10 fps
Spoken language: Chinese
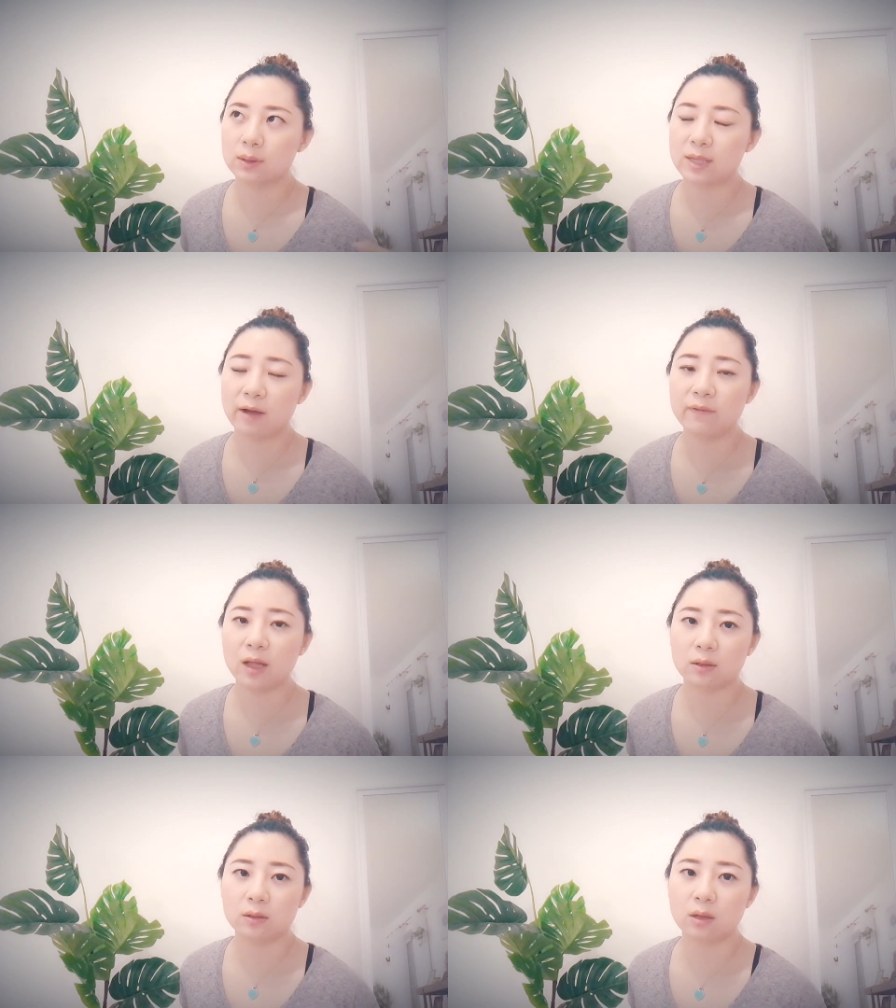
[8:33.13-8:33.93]
想
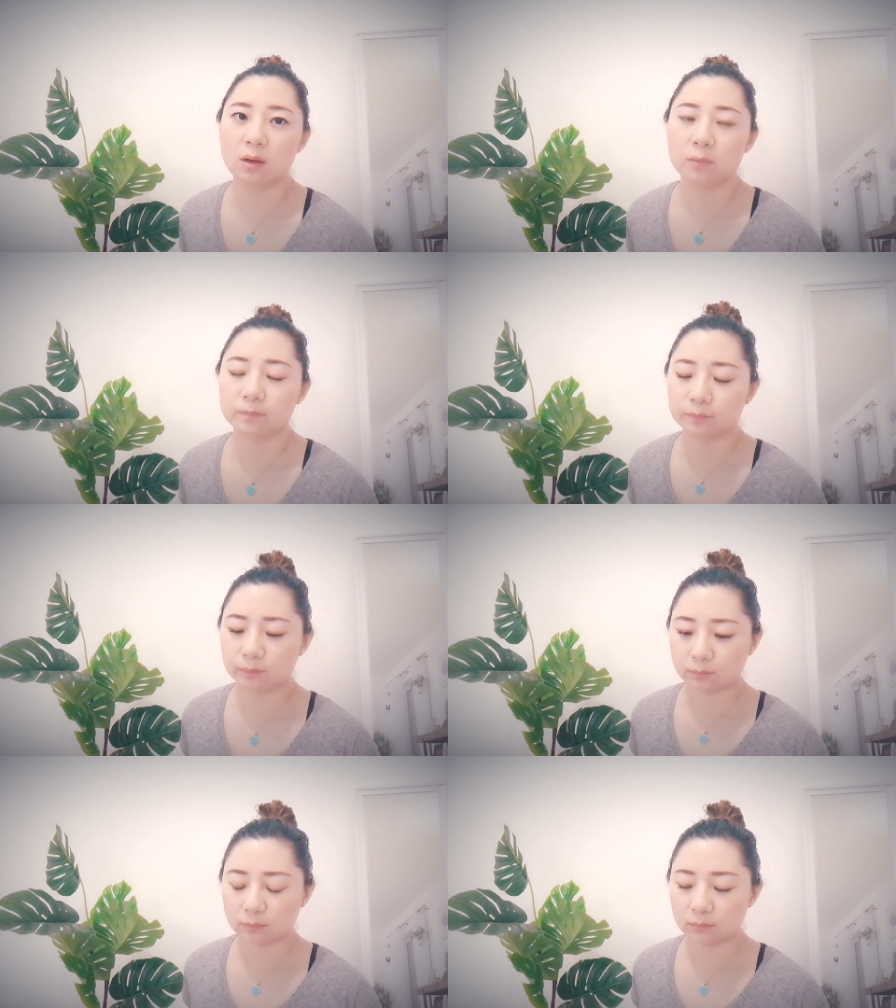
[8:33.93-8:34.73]
法的时候，
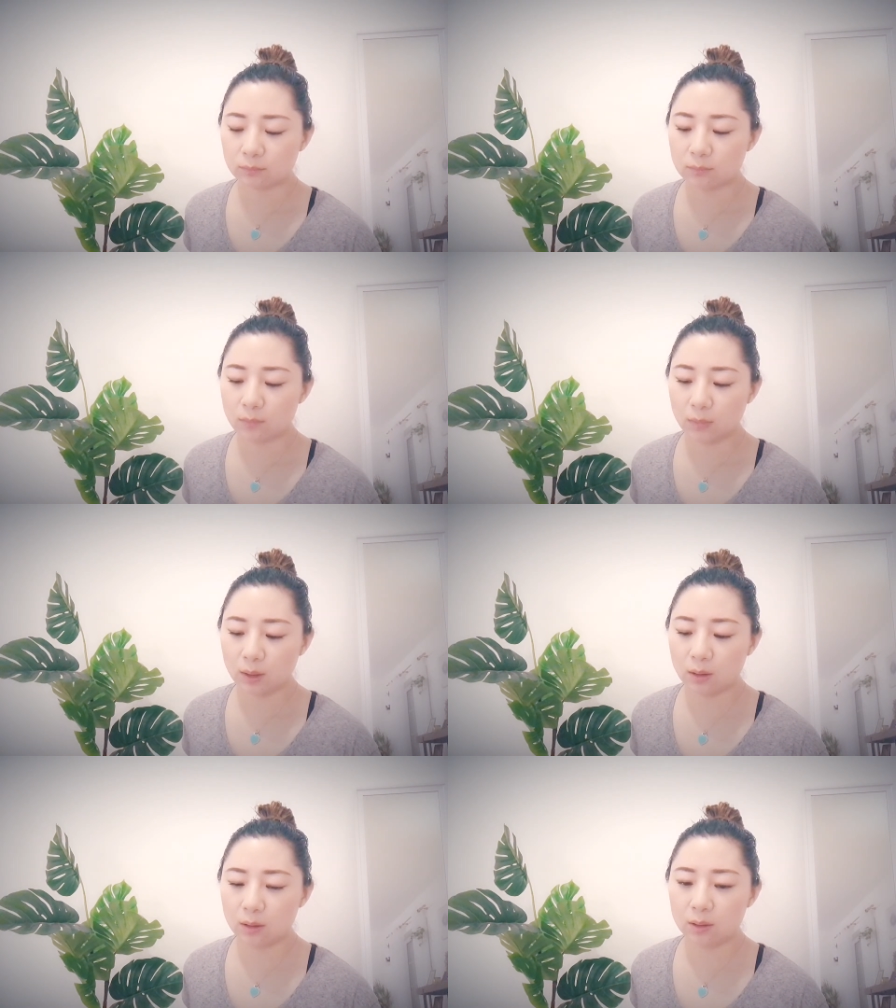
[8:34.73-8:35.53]

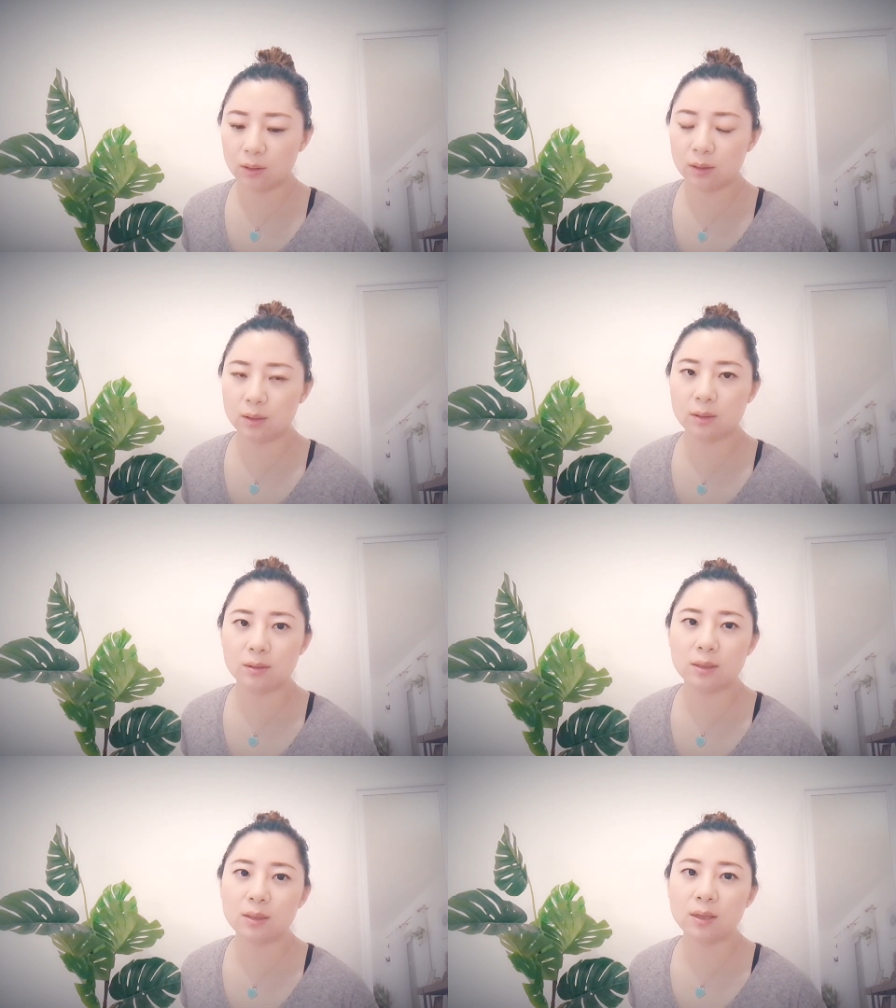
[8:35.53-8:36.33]
你
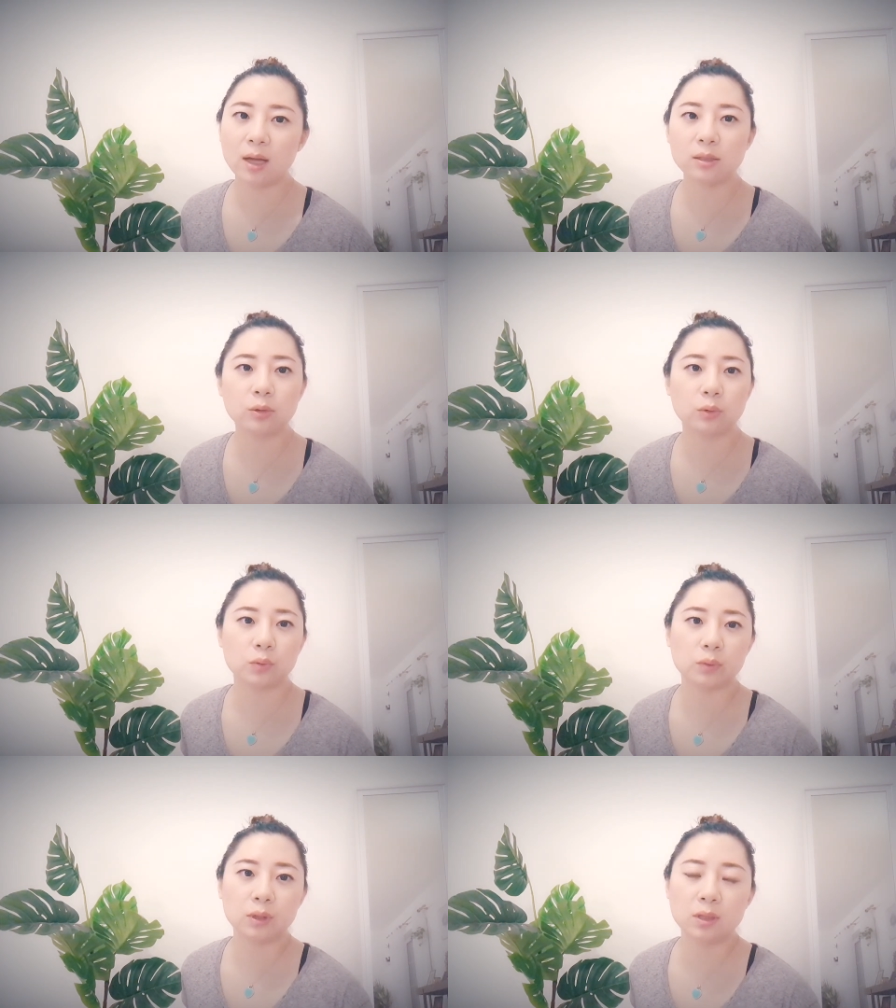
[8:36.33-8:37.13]
你应该是
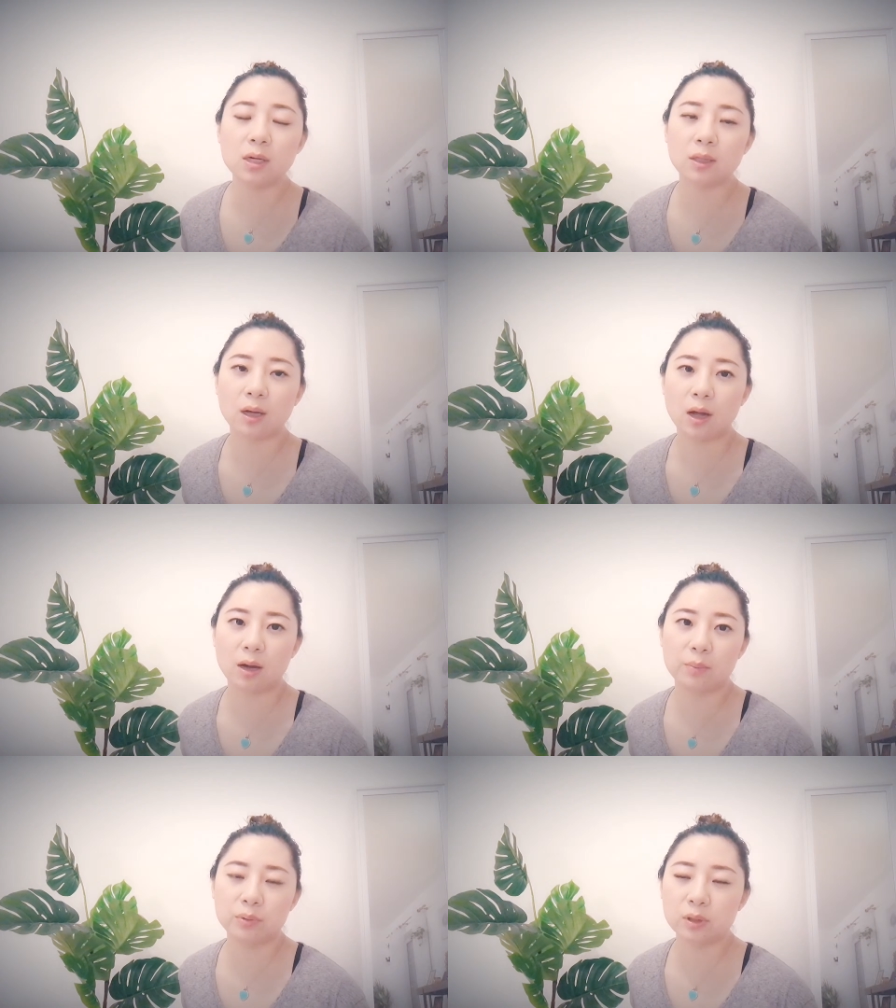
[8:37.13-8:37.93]
独特的，
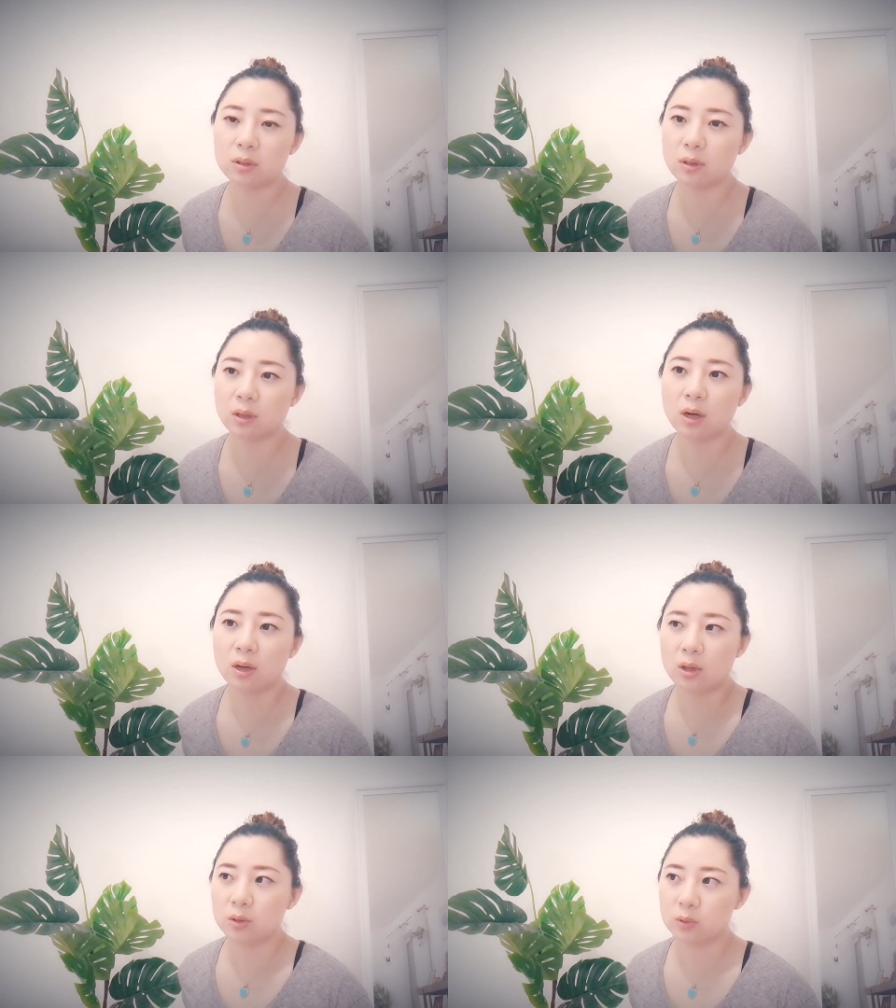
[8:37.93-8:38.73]
而不是
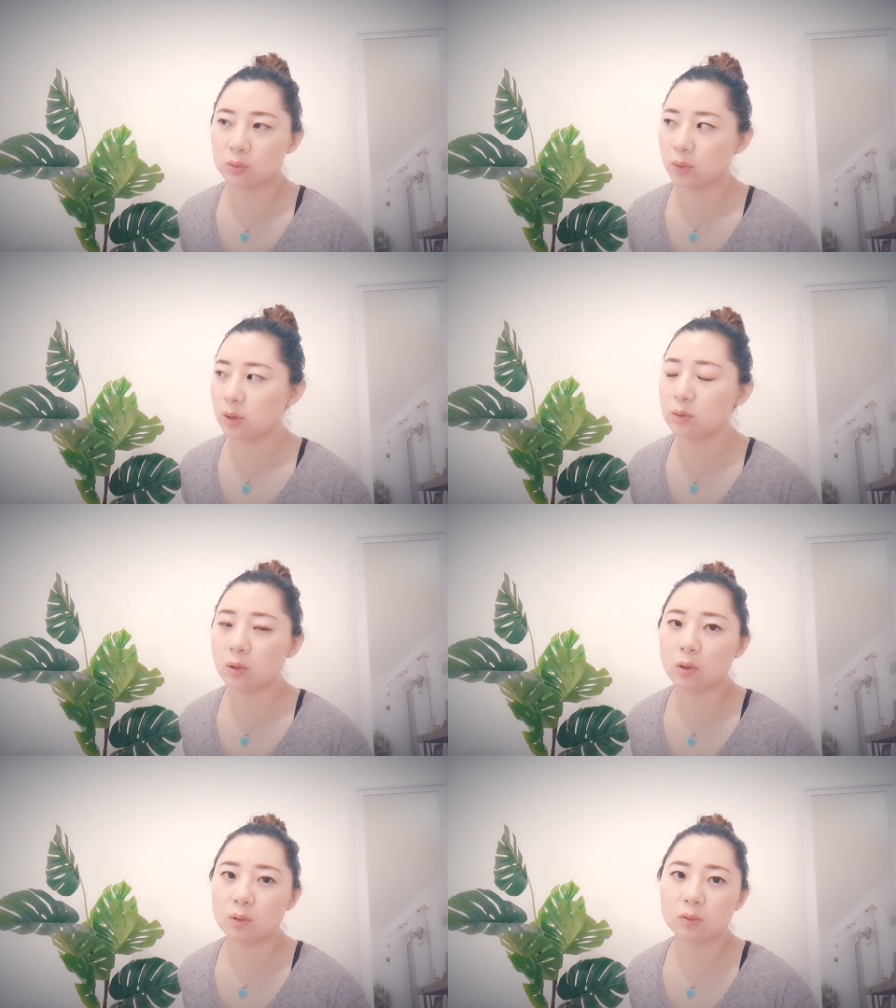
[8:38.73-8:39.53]
随从。